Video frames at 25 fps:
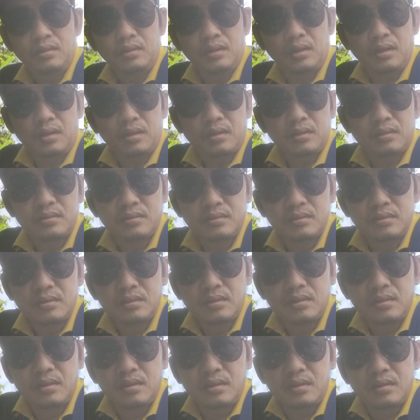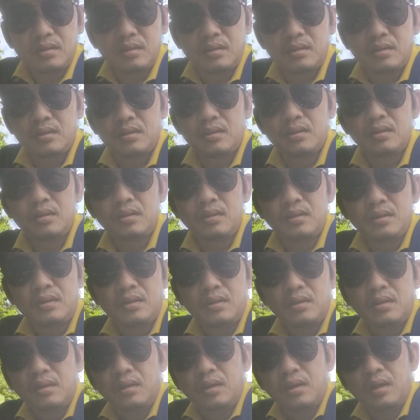dạ thưa
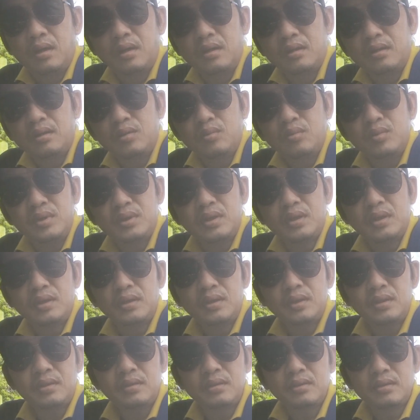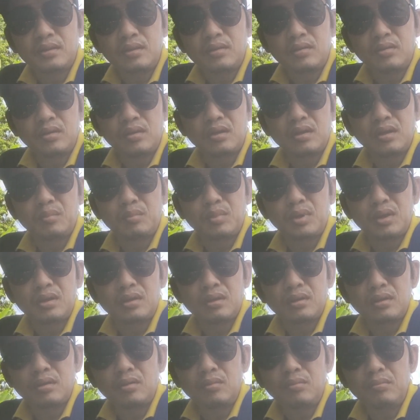à, với quý vị vừa rồi là
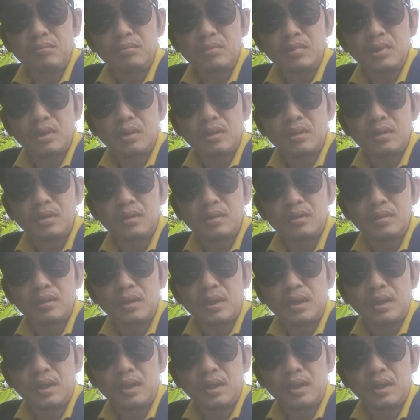mình cũng à,